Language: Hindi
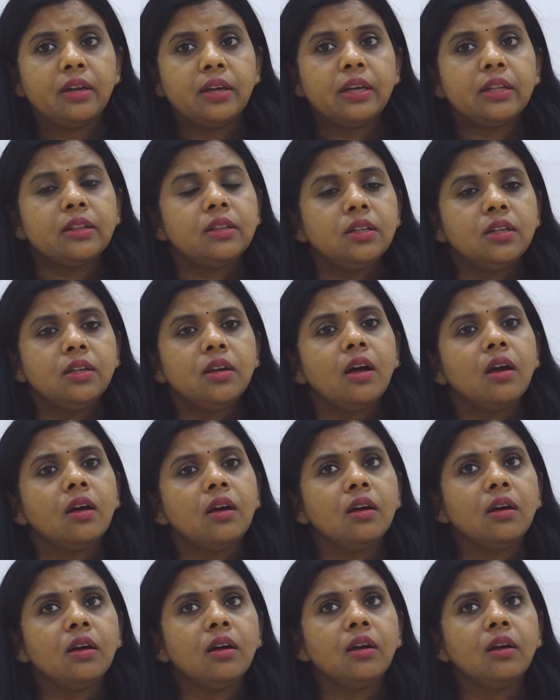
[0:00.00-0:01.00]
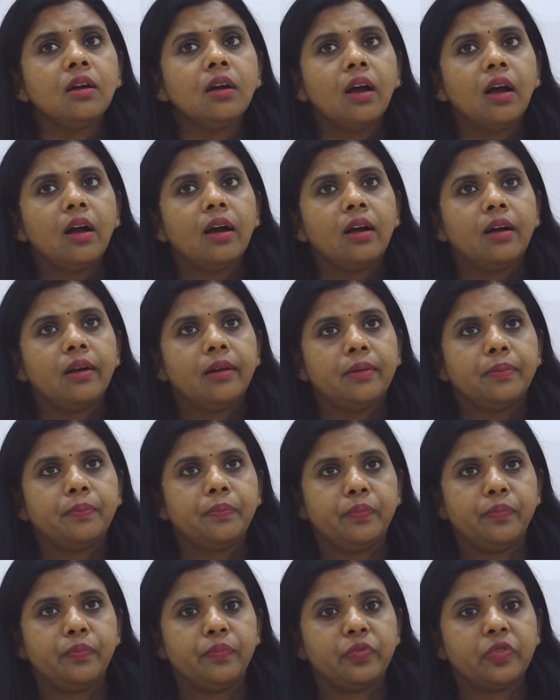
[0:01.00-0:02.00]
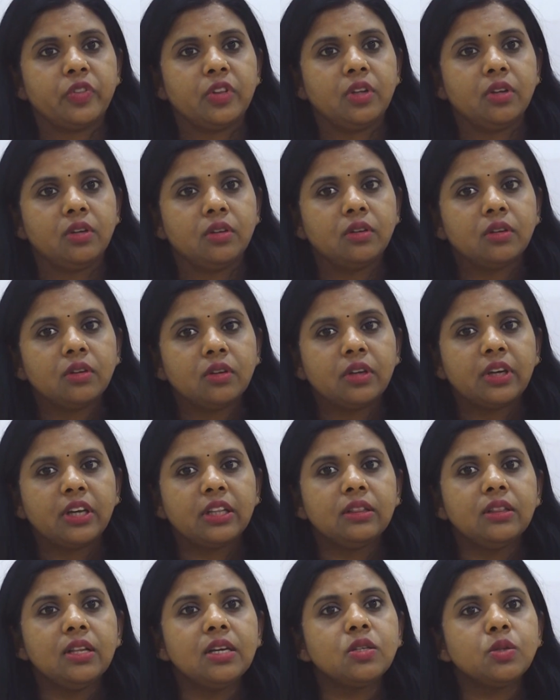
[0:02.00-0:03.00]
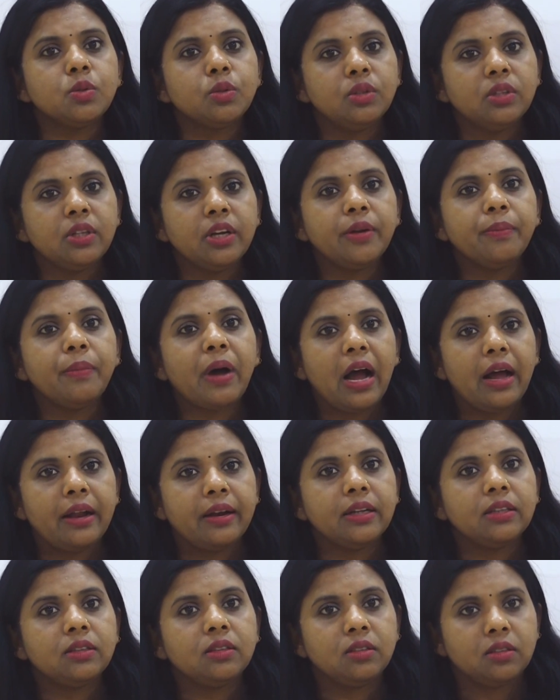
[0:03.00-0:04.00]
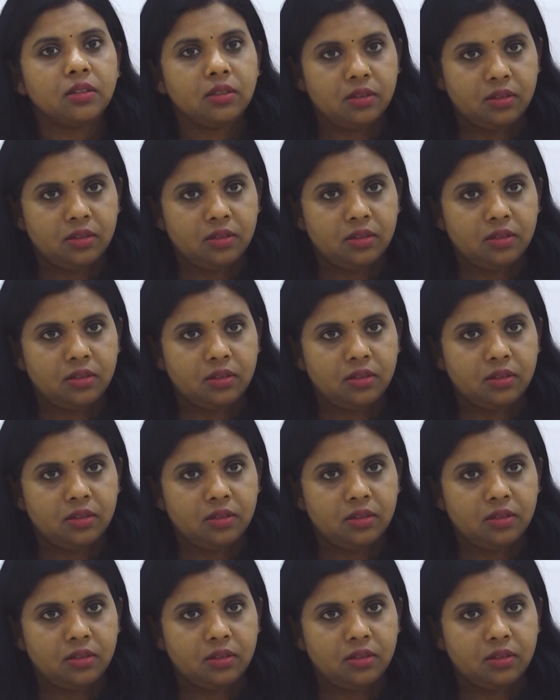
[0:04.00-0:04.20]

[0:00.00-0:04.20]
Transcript: कितना आ, कितना सुंदर भारत